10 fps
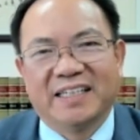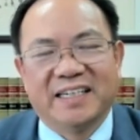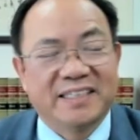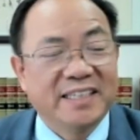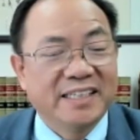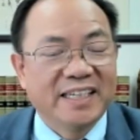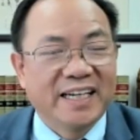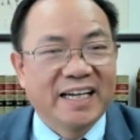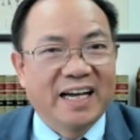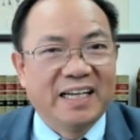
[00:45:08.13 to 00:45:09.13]
呃，也谢
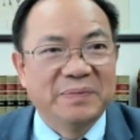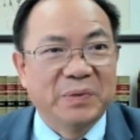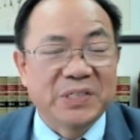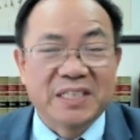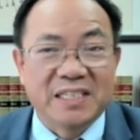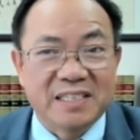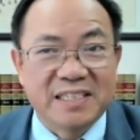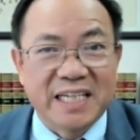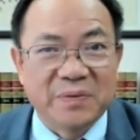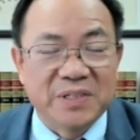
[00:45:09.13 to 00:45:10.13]
谢李博士的时
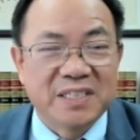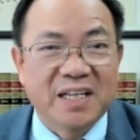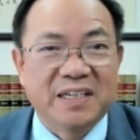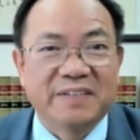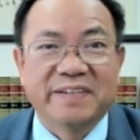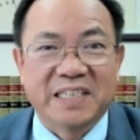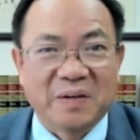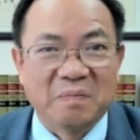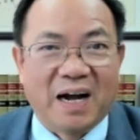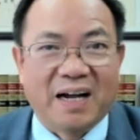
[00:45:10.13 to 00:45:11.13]
间，我知道你非
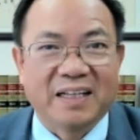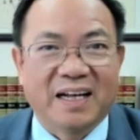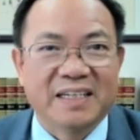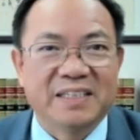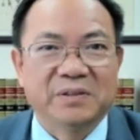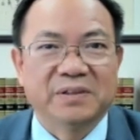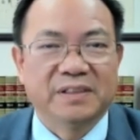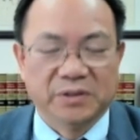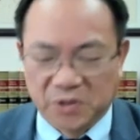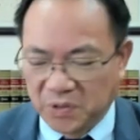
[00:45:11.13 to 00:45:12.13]
常忙啊、呃，有
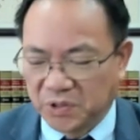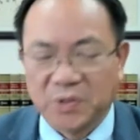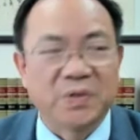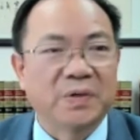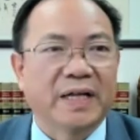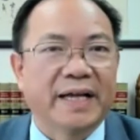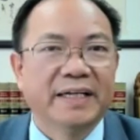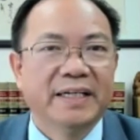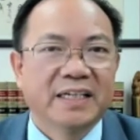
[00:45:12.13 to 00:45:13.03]
有空抽空来